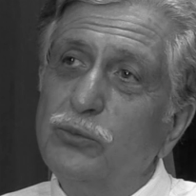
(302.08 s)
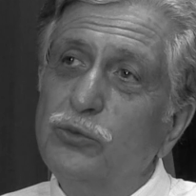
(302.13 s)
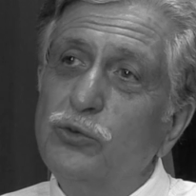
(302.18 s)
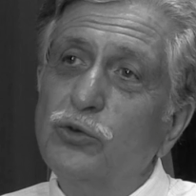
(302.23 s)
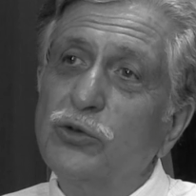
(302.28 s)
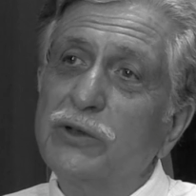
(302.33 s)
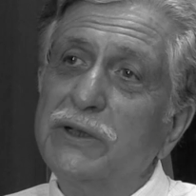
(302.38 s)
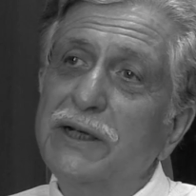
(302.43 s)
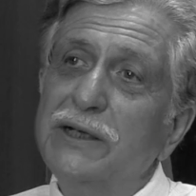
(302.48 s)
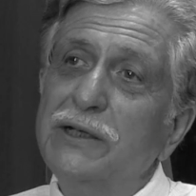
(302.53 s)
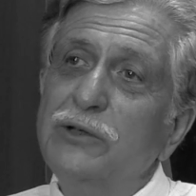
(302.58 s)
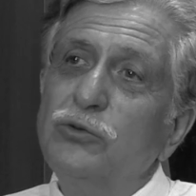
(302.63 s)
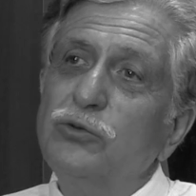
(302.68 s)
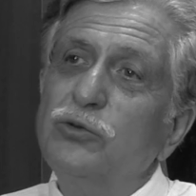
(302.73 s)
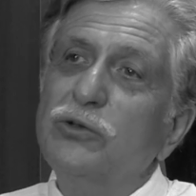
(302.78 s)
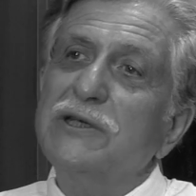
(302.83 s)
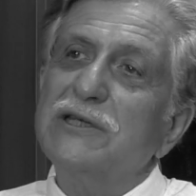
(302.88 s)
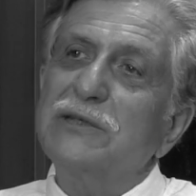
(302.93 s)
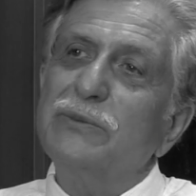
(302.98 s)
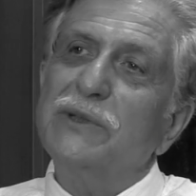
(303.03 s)
büyüklerin
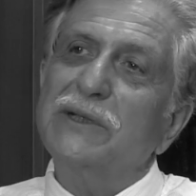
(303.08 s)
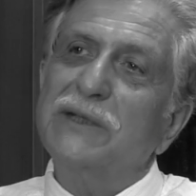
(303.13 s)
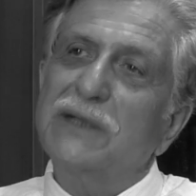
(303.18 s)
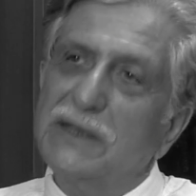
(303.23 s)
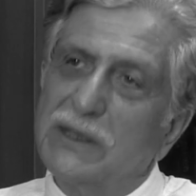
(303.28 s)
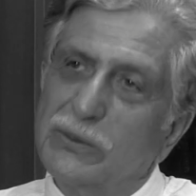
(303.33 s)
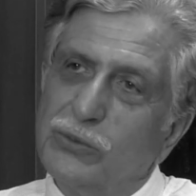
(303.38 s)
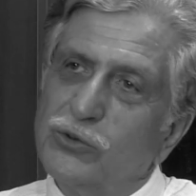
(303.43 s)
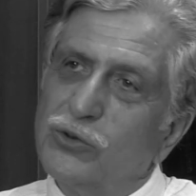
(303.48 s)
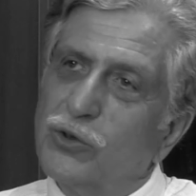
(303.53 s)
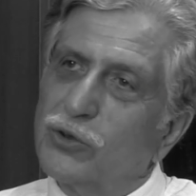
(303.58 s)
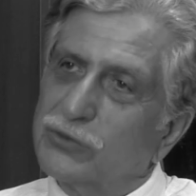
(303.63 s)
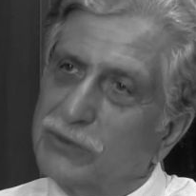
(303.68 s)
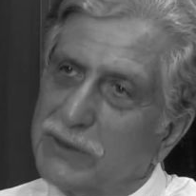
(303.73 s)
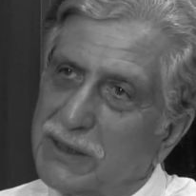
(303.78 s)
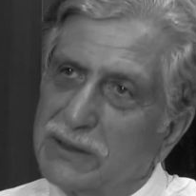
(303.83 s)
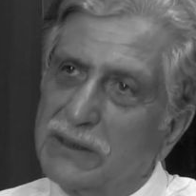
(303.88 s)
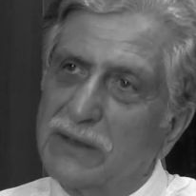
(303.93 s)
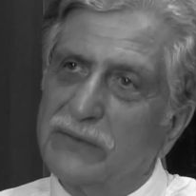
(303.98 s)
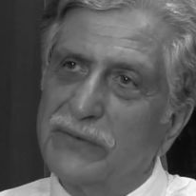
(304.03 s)
turizminde de bu
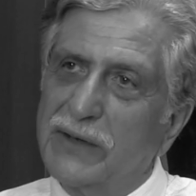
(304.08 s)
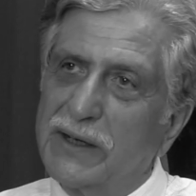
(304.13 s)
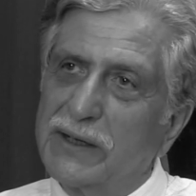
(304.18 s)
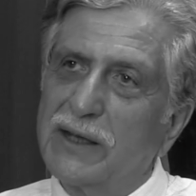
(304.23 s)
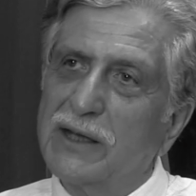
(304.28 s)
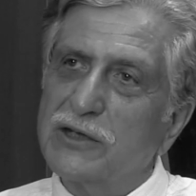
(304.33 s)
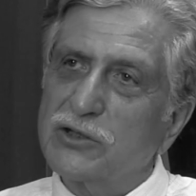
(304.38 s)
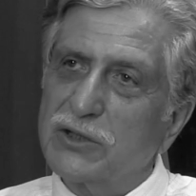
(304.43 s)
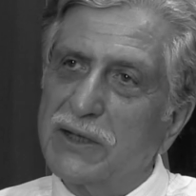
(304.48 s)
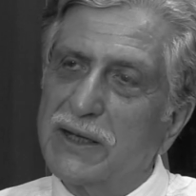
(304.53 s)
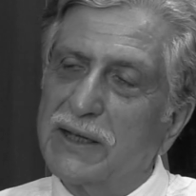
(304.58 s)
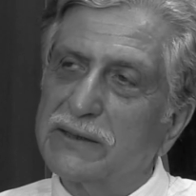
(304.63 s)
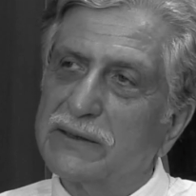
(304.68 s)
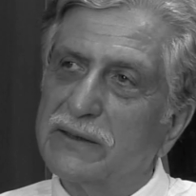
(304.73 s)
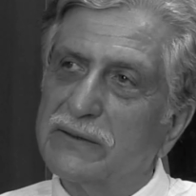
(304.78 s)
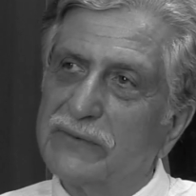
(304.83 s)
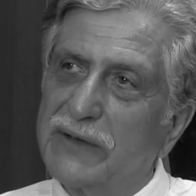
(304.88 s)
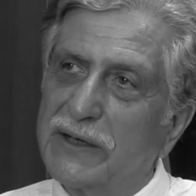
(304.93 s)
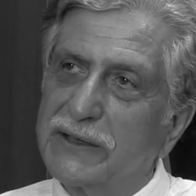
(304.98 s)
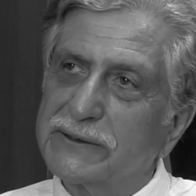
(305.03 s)
yoktu. İlk defa
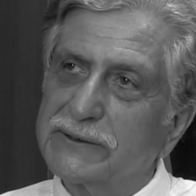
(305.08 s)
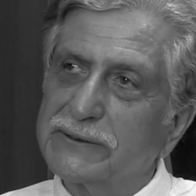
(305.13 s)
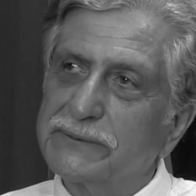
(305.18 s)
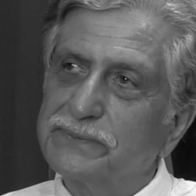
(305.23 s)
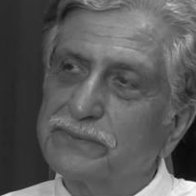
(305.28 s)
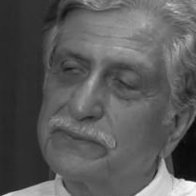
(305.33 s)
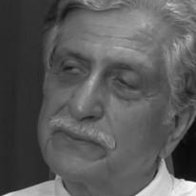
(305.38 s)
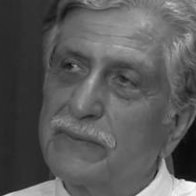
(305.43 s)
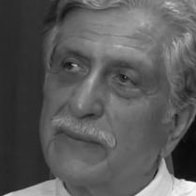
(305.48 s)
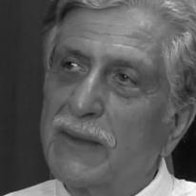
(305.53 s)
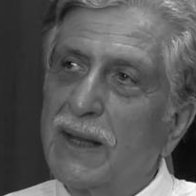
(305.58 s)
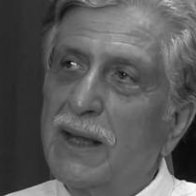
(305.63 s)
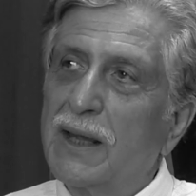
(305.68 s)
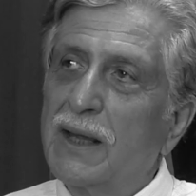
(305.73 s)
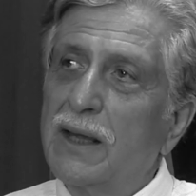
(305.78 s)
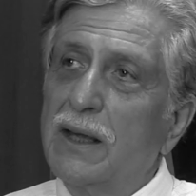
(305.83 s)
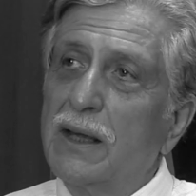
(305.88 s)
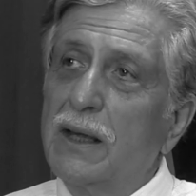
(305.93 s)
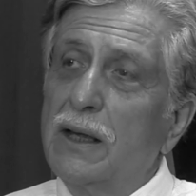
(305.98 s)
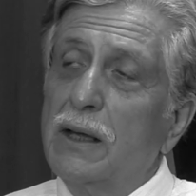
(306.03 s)
gençlerde vardı.
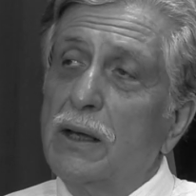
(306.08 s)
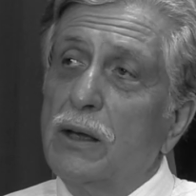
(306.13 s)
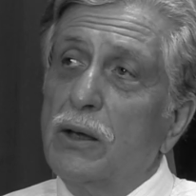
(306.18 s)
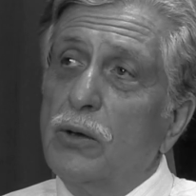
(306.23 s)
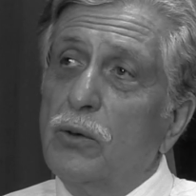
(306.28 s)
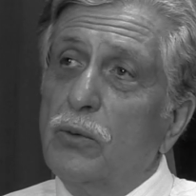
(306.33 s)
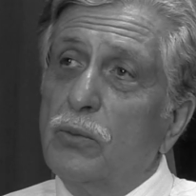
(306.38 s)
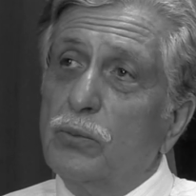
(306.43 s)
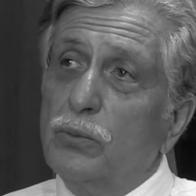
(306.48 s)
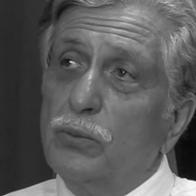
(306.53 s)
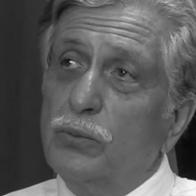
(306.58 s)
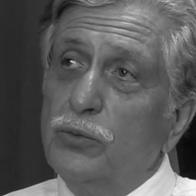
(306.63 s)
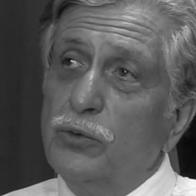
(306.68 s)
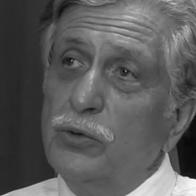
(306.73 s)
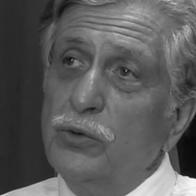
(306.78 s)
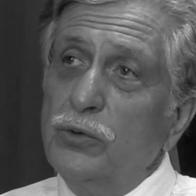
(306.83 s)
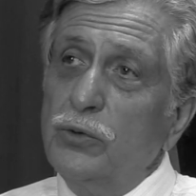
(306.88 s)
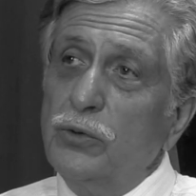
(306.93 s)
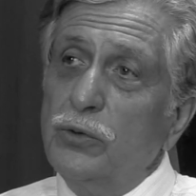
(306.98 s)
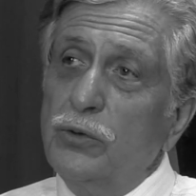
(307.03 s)

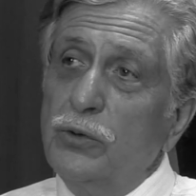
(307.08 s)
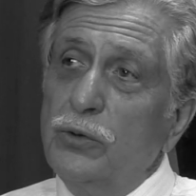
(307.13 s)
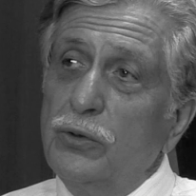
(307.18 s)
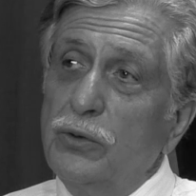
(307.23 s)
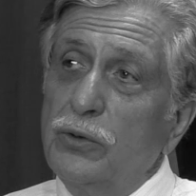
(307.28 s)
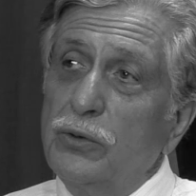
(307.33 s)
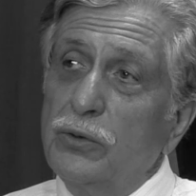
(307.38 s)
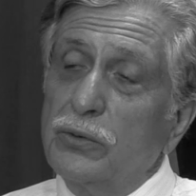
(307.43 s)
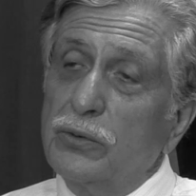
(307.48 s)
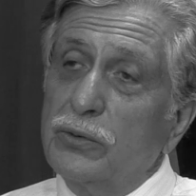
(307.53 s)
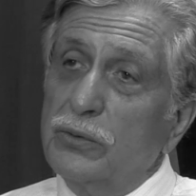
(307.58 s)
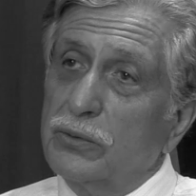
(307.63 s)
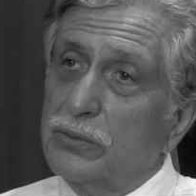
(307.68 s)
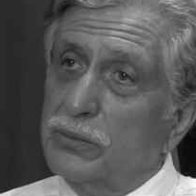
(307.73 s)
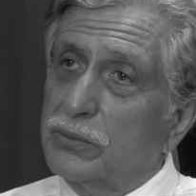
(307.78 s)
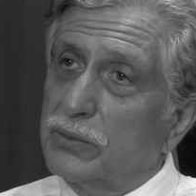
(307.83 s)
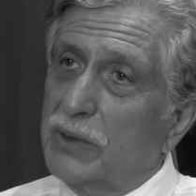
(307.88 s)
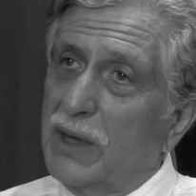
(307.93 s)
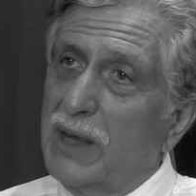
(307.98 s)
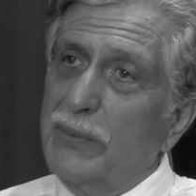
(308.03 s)
Bu
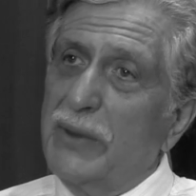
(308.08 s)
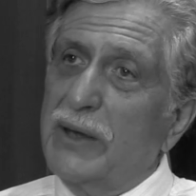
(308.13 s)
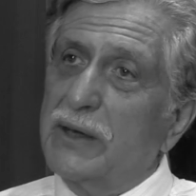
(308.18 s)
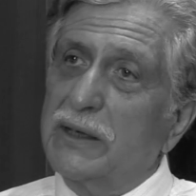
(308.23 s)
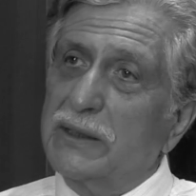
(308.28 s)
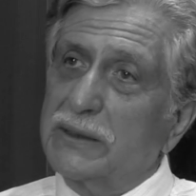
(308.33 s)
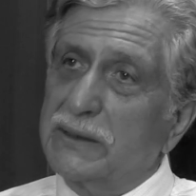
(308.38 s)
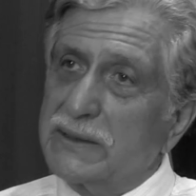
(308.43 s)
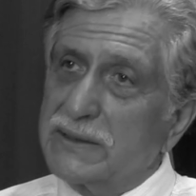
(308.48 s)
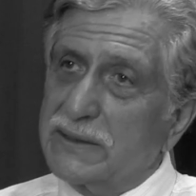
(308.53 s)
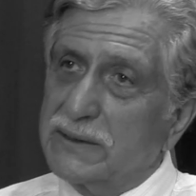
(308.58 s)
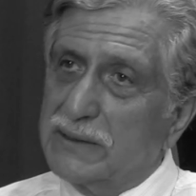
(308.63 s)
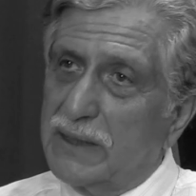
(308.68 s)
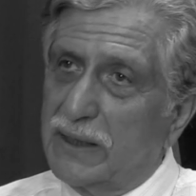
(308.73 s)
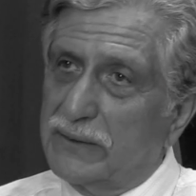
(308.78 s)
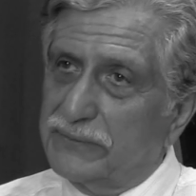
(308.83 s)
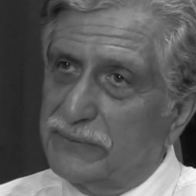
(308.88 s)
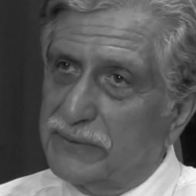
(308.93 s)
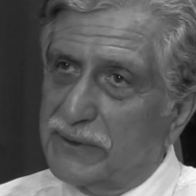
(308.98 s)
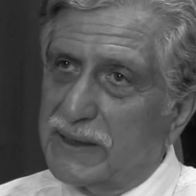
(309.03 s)
e, hemen
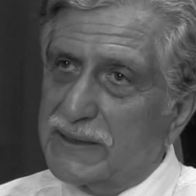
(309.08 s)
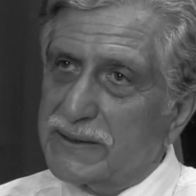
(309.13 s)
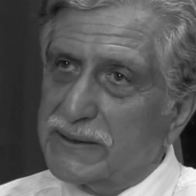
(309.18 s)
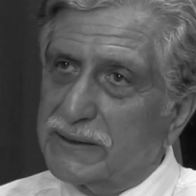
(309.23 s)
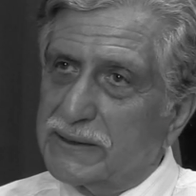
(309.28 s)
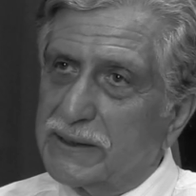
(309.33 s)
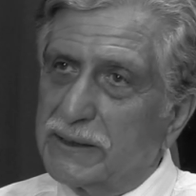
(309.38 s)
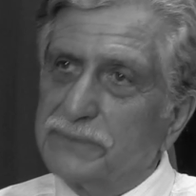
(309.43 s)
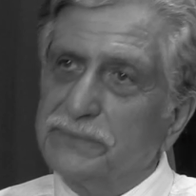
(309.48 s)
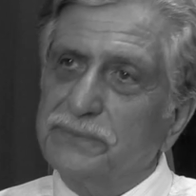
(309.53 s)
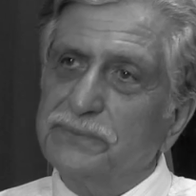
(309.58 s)
arkasından Fransa'da